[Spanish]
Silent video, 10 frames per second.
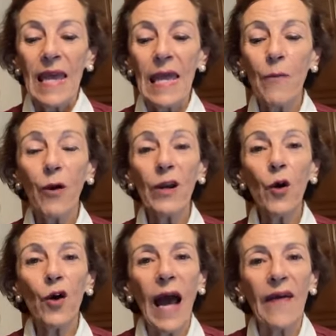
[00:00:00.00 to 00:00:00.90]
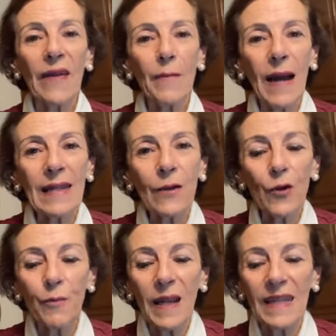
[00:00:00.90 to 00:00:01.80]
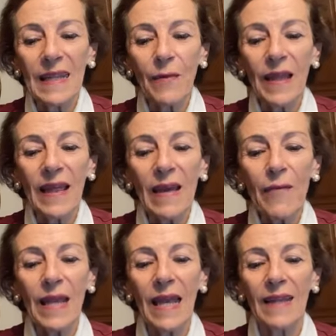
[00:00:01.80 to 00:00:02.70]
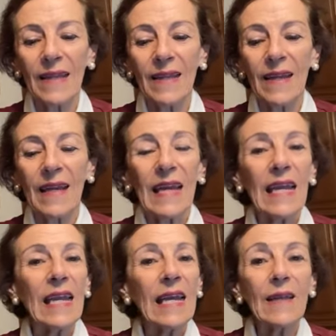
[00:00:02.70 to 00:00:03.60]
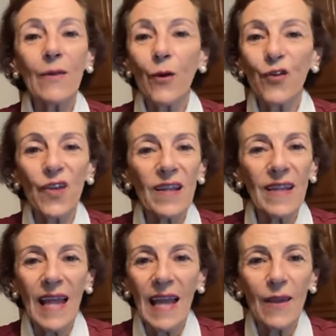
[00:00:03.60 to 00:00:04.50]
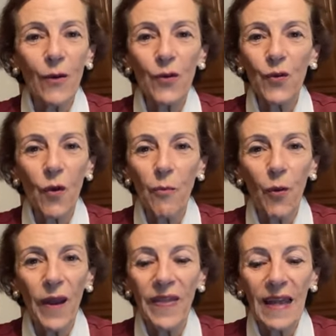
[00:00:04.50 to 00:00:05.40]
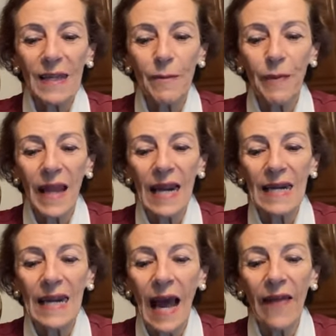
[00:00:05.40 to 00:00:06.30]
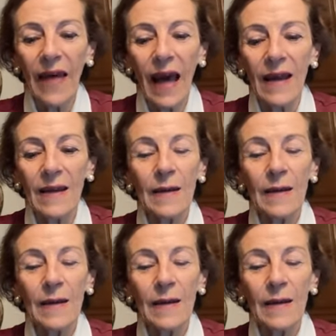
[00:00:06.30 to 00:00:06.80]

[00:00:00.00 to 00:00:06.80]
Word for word: Y bueno, además los percibe débiles y entonces de ellos no puede esperar nada